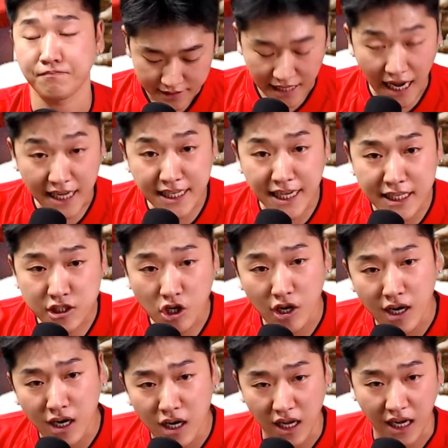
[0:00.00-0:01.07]
자기의
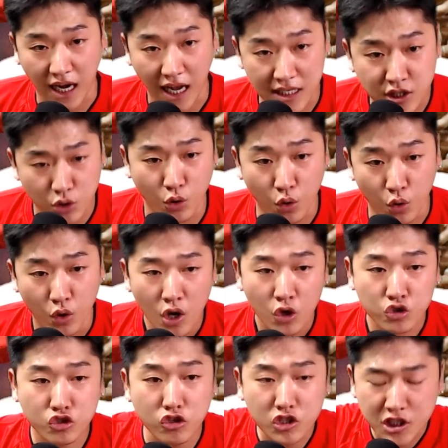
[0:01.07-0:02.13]
철학을 가지고
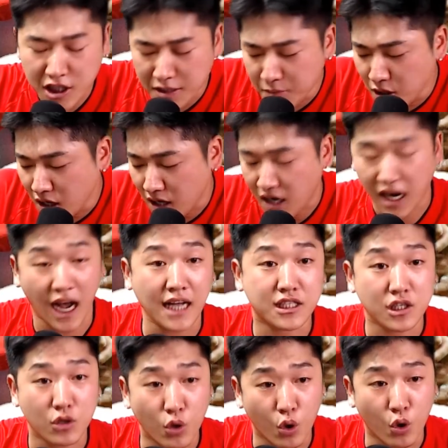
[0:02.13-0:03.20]
뚝심을
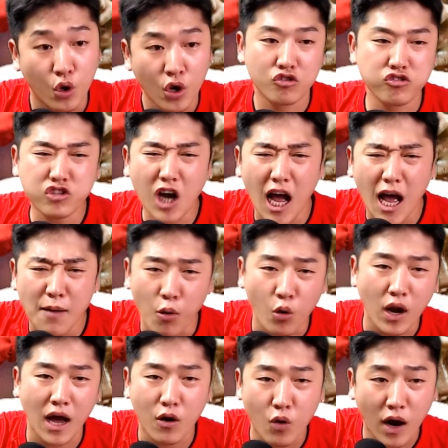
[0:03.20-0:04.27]
가지고 누가
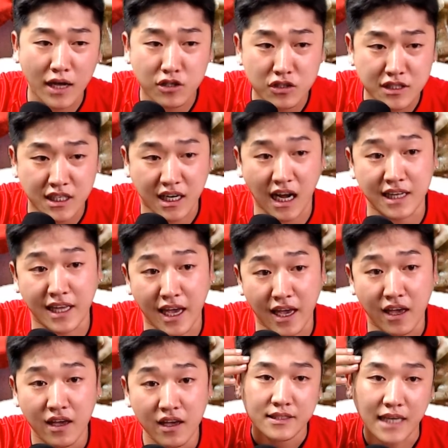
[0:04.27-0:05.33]
뭐라고 하던지
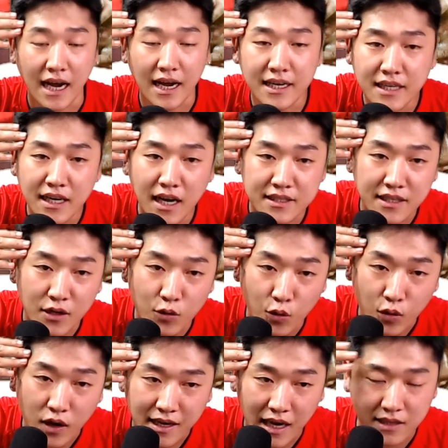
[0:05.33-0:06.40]
간에 자기
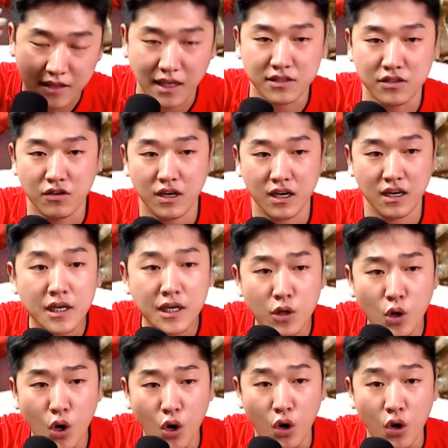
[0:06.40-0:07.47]
생각대로 갔다는 거야
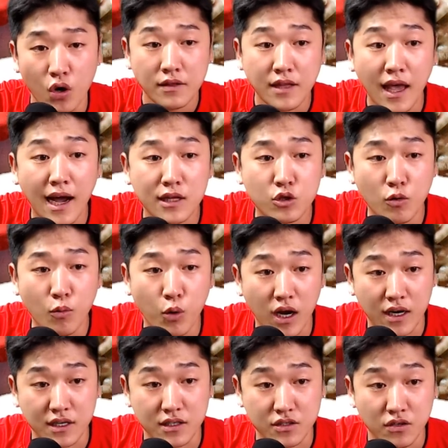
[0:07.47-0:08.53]
그리고 내가 또 뭐라
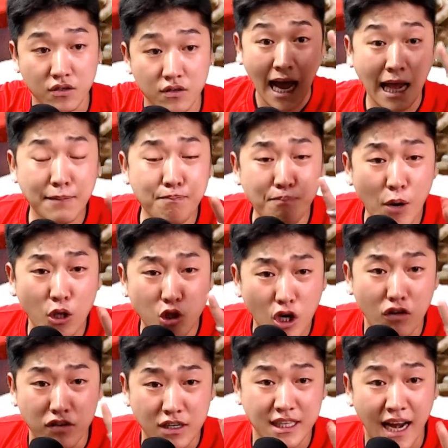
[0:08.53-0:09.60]
그랬어 한
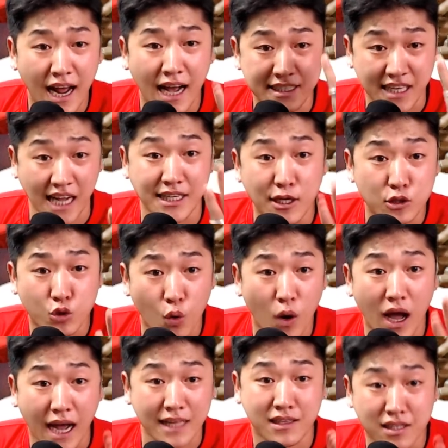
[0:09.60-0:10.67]
번도 우리나라가 4년
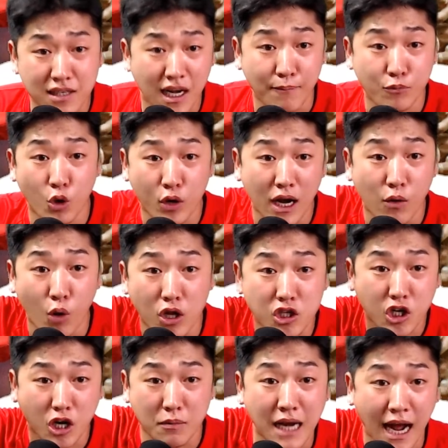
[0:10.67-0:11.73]
동안 같은 감독이랑
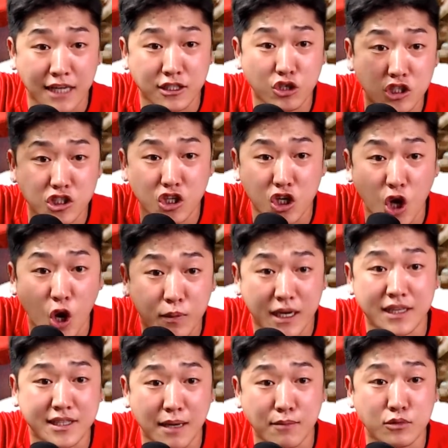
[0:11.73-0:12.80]
월드컵을 나가서 뛴 적이
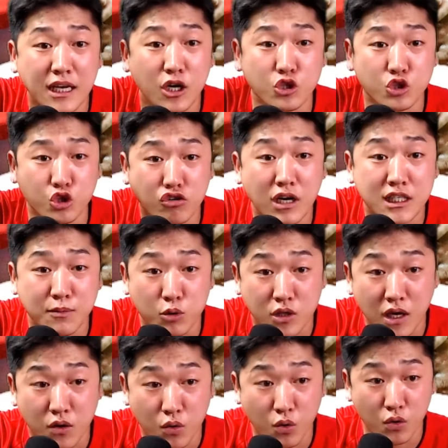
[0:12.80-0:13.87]
없기 때문에 이런 축구를 하지
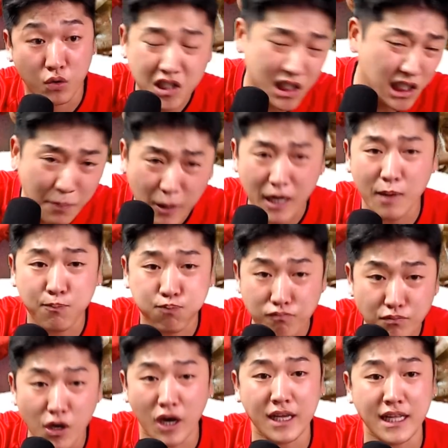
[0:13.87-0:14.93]
못했고 이번에
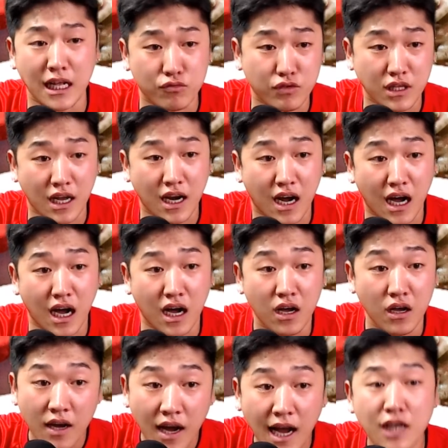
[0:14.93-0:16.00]
분명히 나는 우리나라가
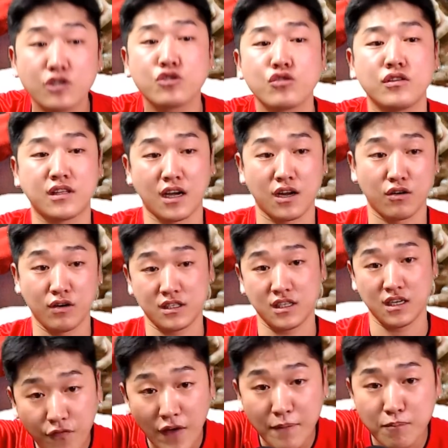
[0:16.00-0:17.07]
할 수 있다라고
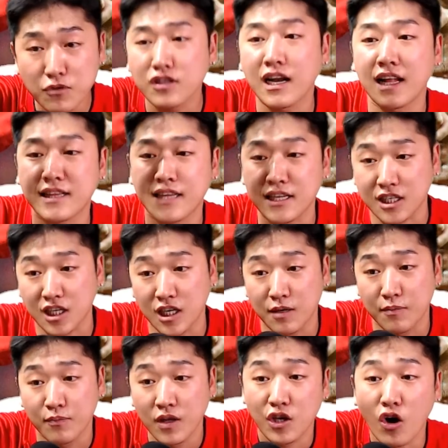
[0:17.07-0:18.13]
했잖아 팬분들한테
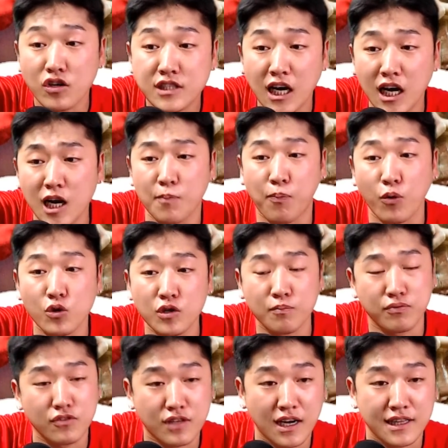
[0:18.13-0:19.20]
지금 영상을
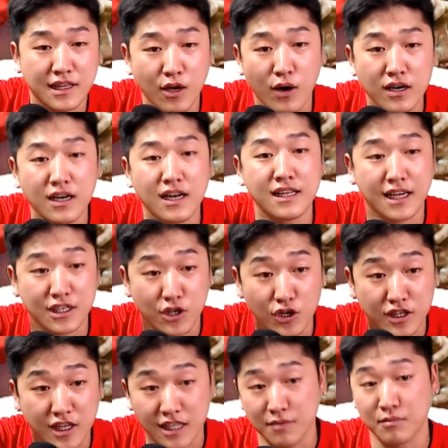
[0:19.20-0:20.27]
보는 분들한테 화를 내는 게
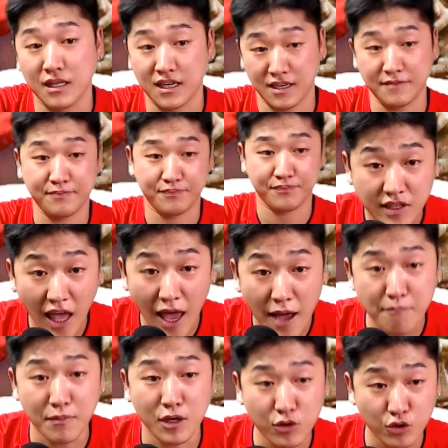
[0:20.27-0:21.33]
절대 아닙니다
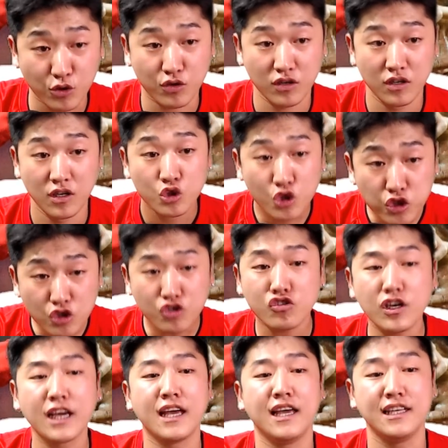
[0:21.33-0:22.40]
대한민국
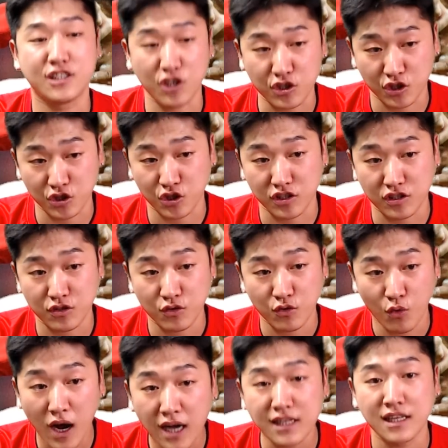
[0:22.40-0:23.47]
축구에 있어서 저는
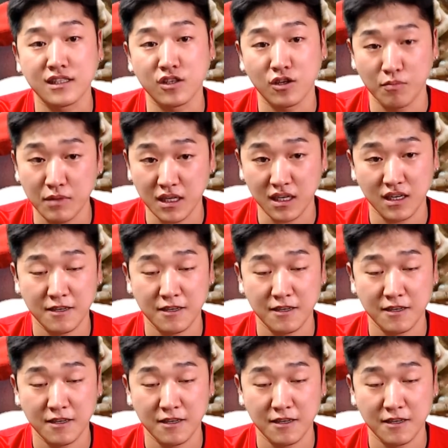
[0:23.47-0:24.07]
화가 나는 겁니다.